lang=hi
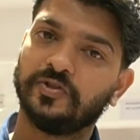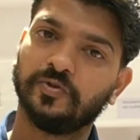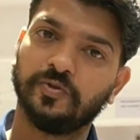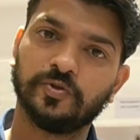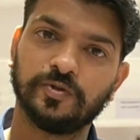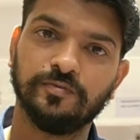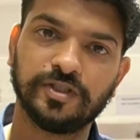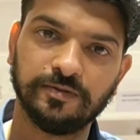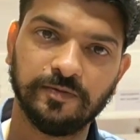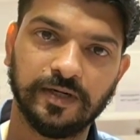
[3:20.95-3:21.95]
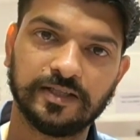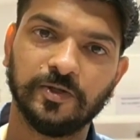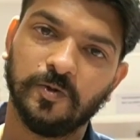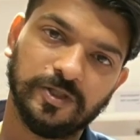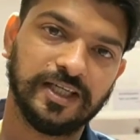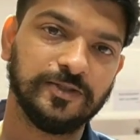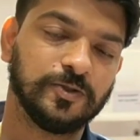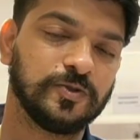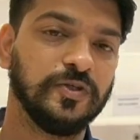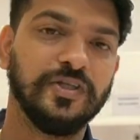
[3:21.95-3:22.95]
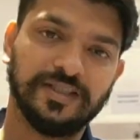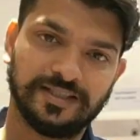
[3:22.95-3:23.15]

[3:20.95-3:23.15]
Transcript: तो दोस्तों मुझसे भी बात हो जाएगी दोस्तों